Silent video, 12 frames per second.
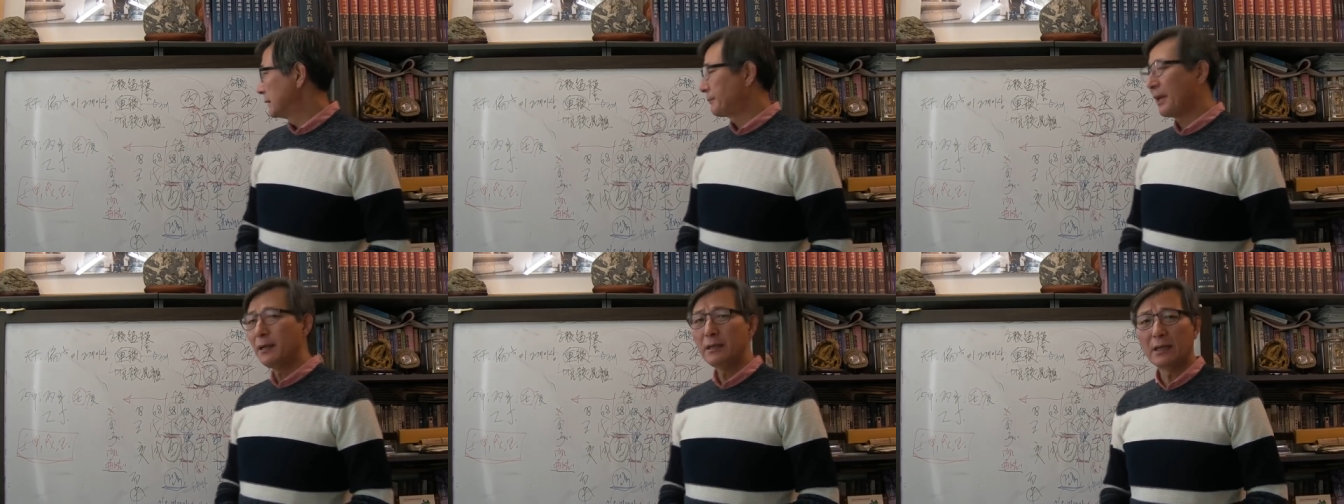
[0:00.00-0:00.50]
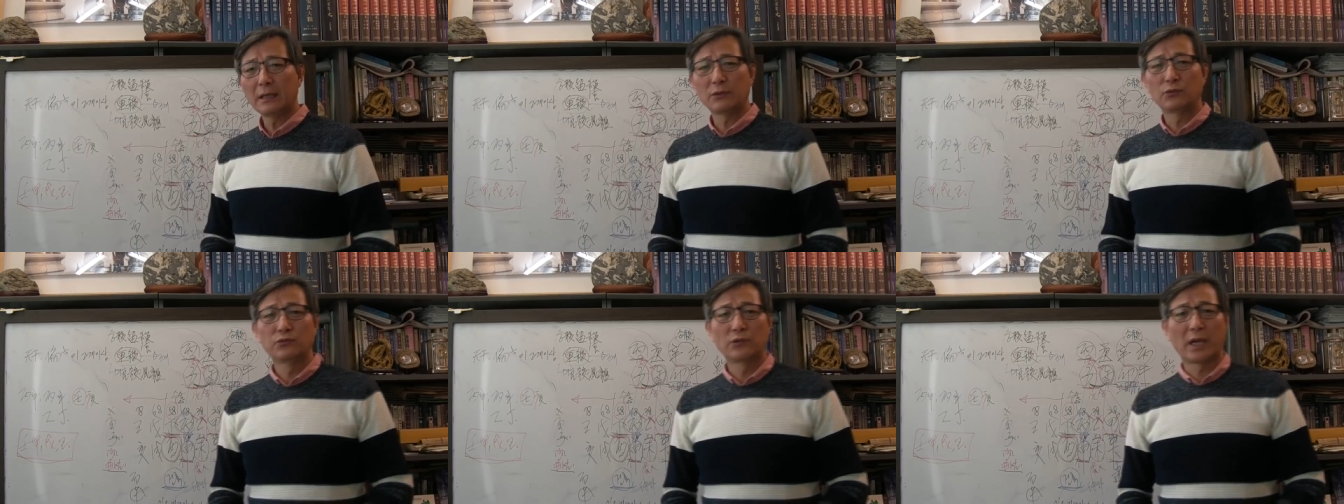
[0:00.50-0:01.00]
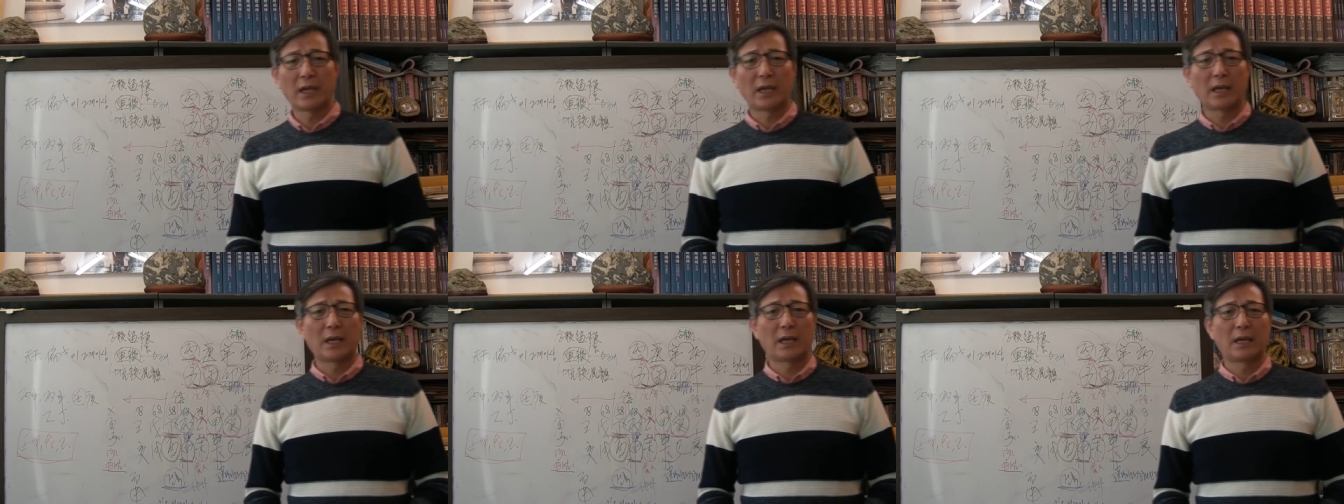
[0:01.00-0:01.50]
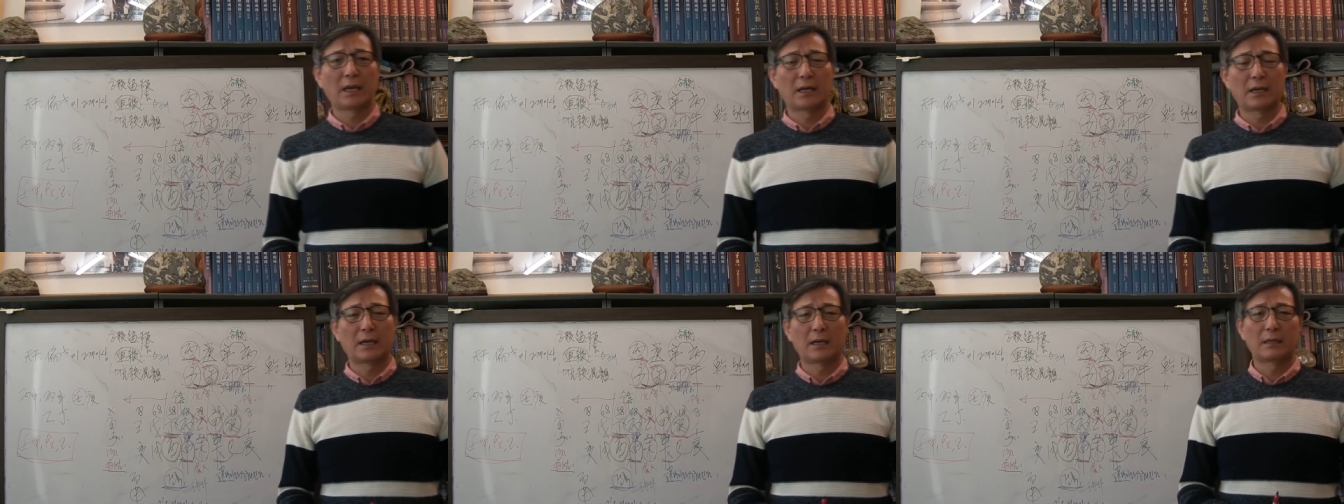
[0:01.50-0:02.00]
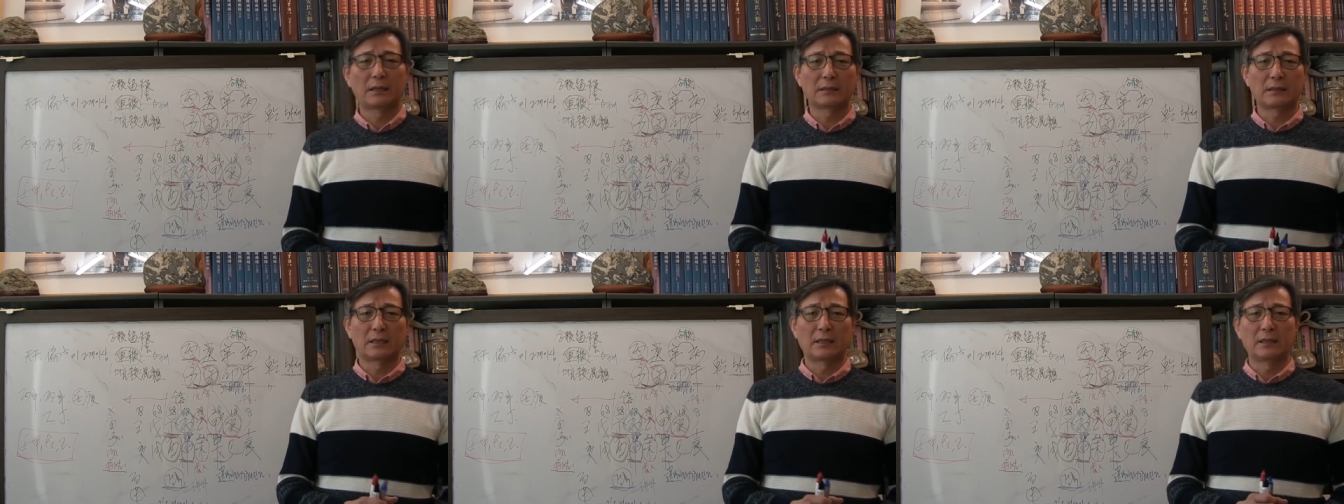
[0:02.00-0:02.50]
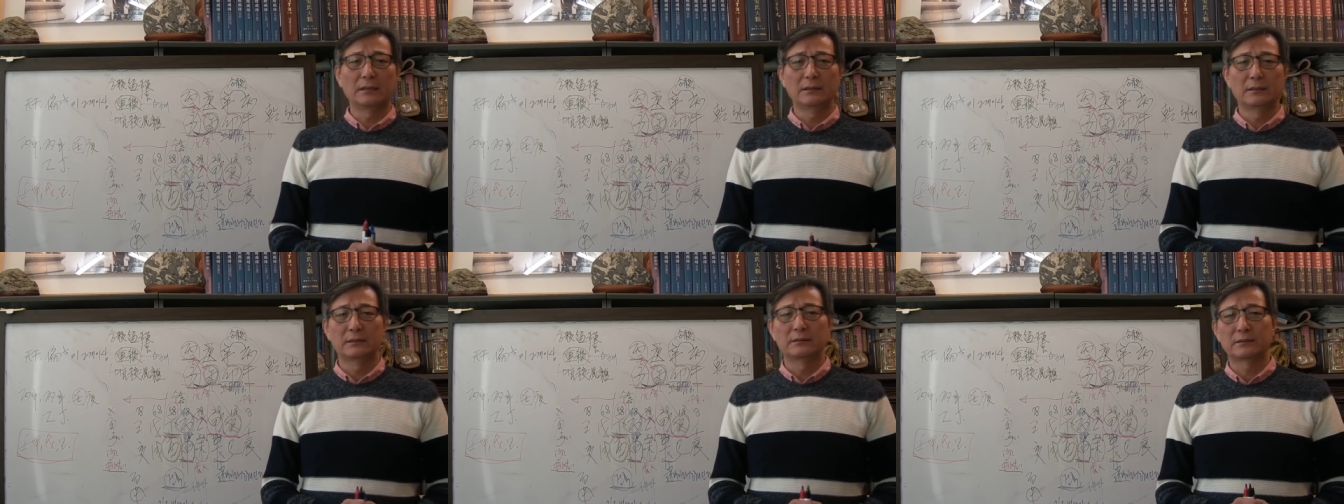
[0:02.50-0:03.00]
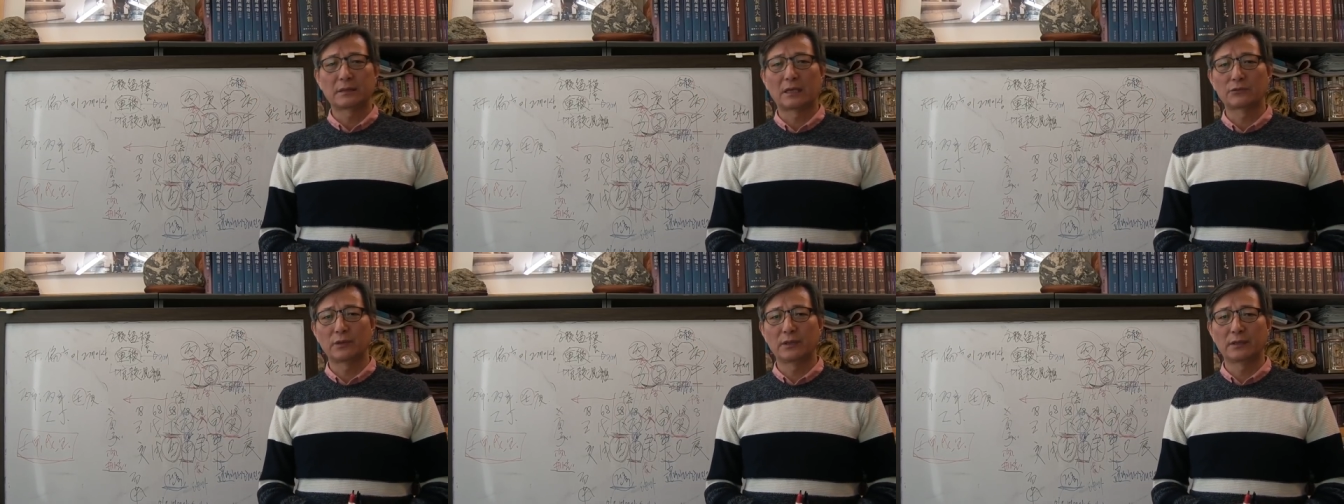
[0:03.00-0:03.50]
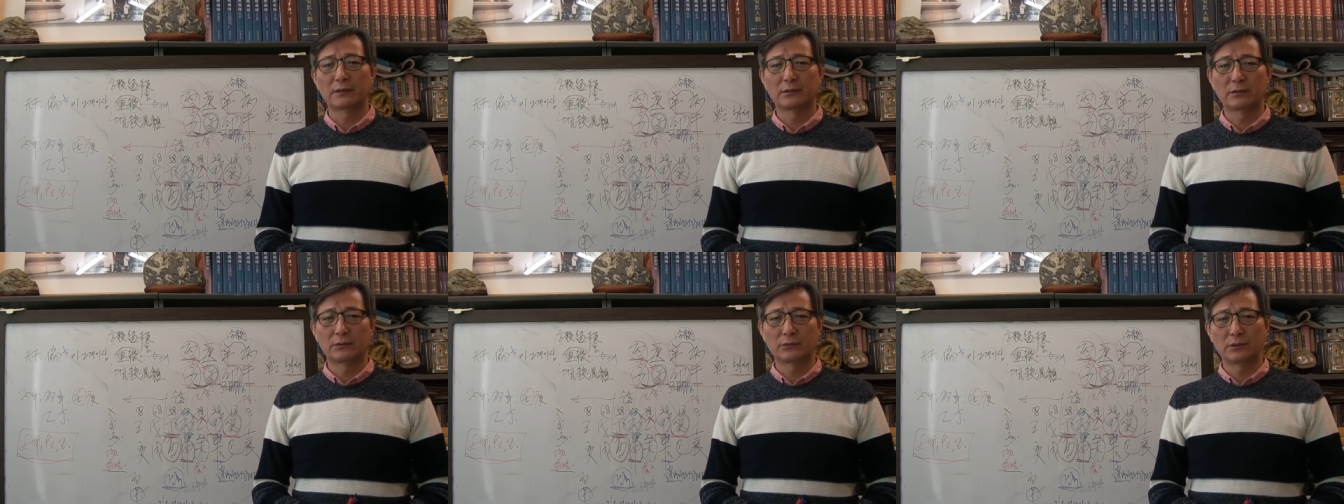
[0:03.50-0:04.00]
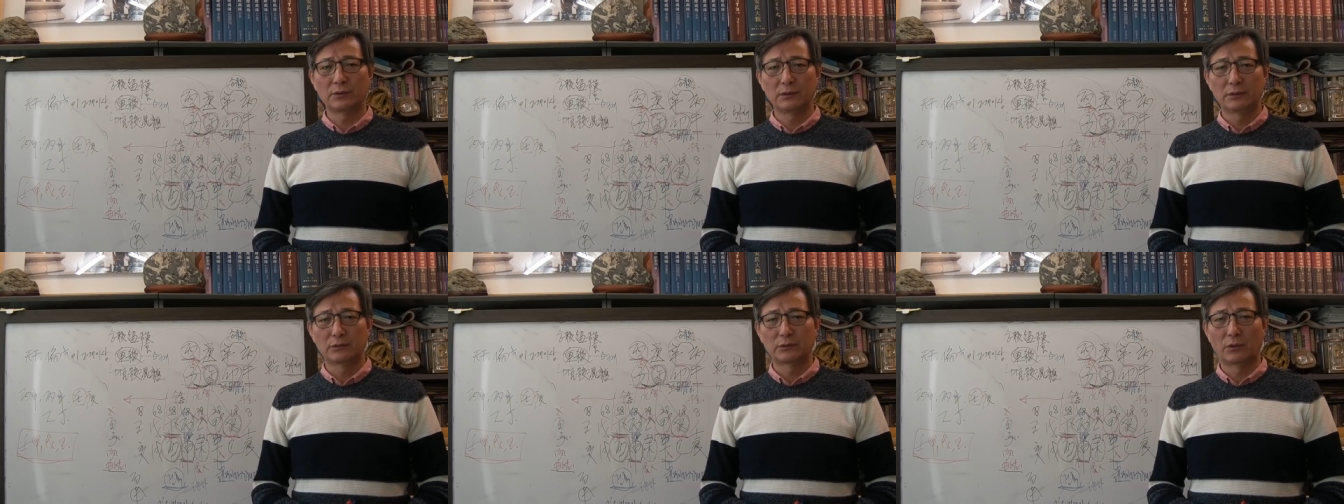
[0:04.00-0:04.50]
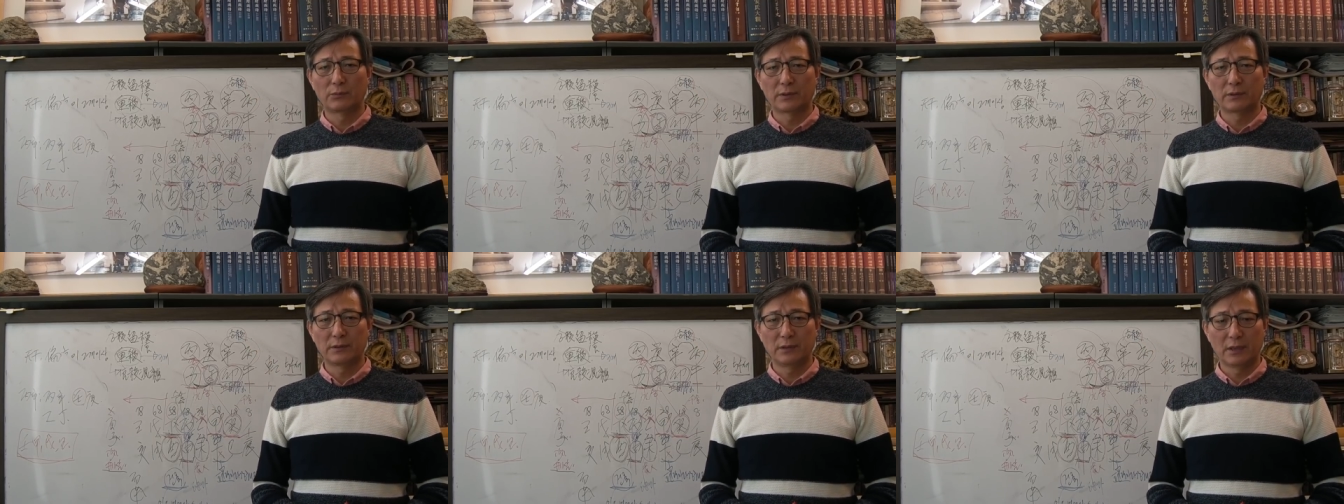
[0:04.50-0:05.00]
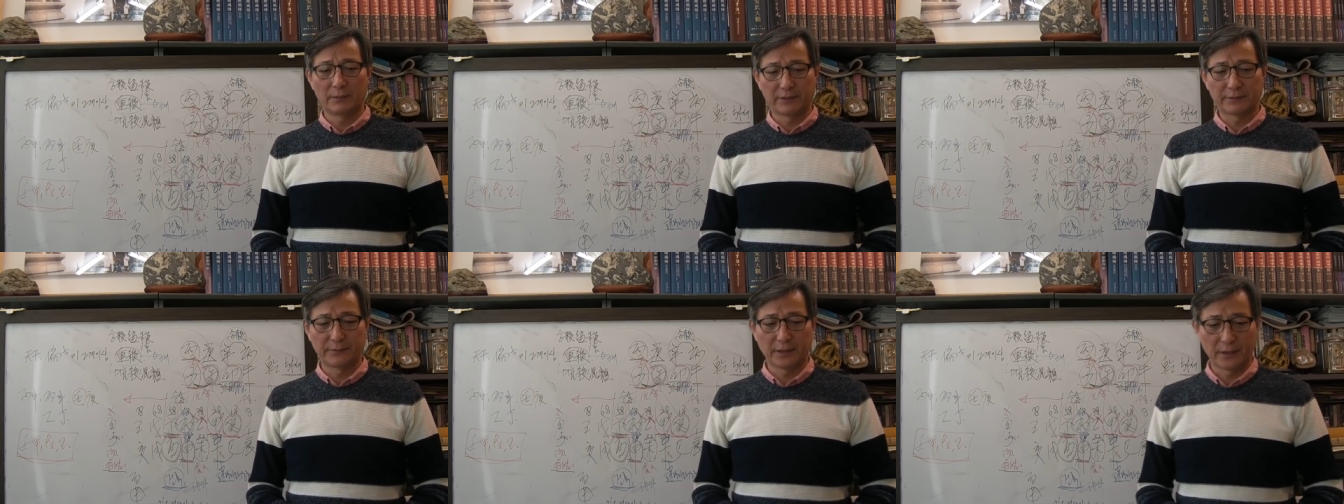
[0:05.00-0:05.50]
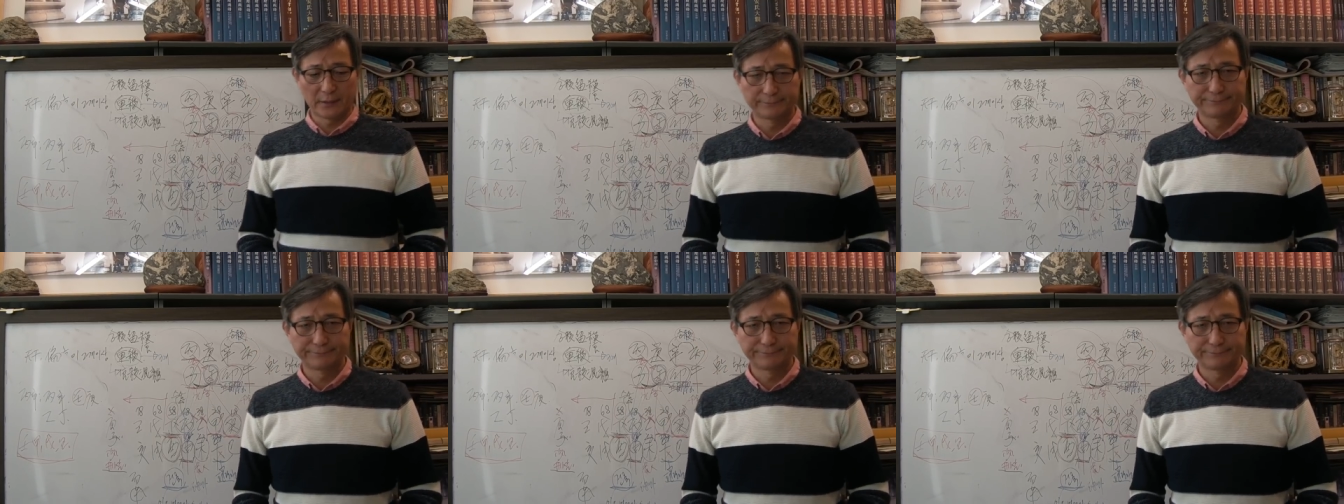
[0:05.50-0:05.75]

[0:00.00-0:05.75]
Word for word: 편간이 두 개가 나타난 그 사주에 대해서 오늘 통변을 해봤습니다.